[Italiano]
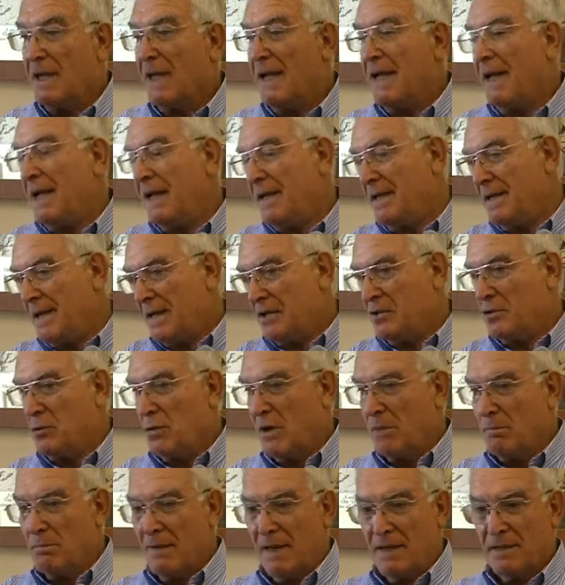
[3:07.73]
ed
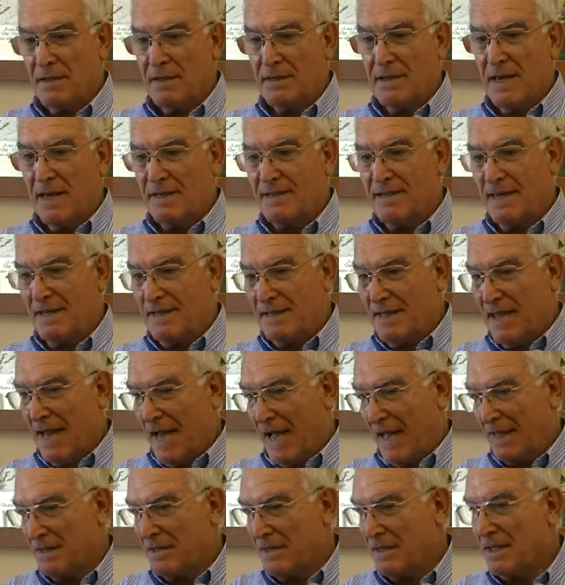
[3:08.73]
attualmente da sette
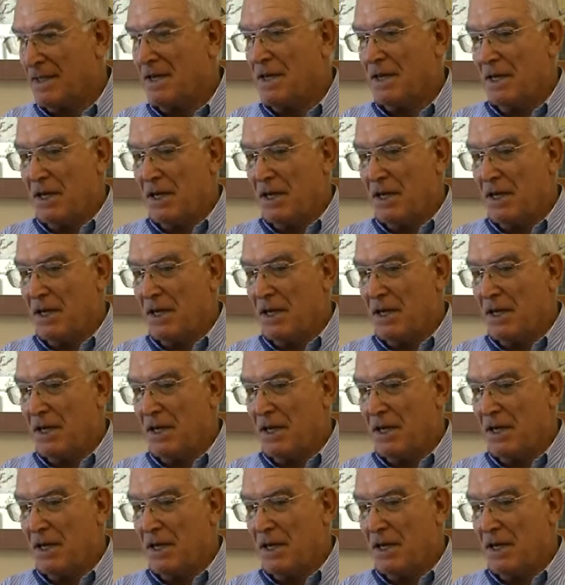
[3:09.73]
anni